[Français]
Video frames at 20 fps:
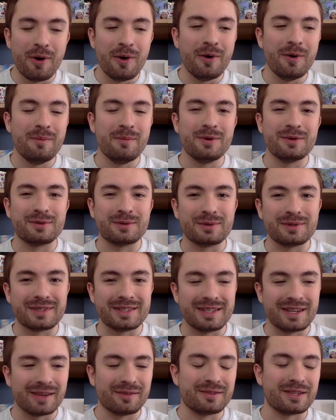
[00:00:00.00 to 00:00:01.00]
peux me
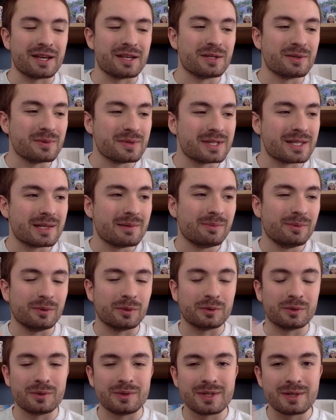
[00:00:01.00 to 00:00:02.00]
soutenir via Utip.
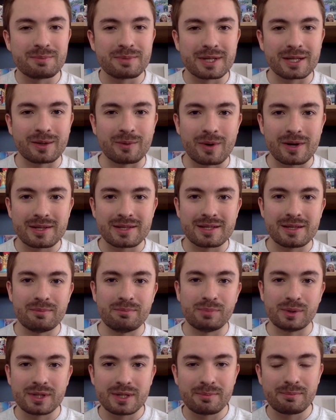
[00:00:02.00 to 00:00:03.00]
Donc Utip c'est quoi C'est une
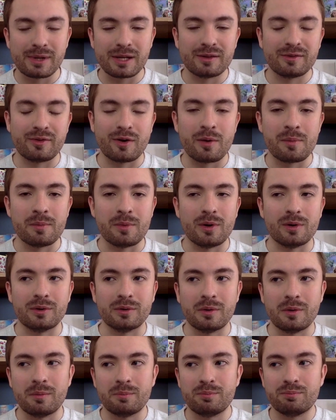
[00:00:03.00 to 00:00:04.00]
petite plateforme...
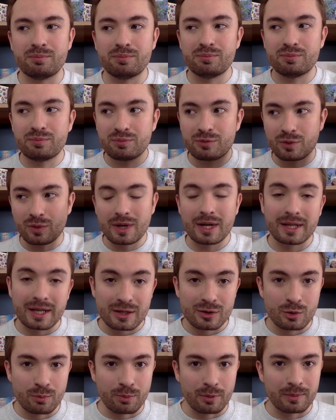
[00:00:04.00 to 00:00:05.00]
Euh, sur laquelle
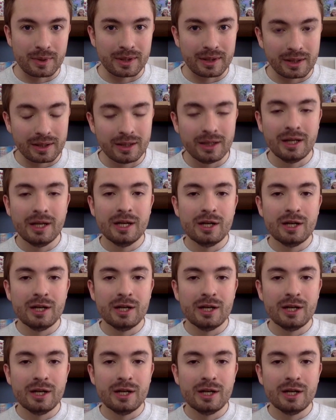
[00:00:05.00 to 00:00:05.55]
tu peux m'aider.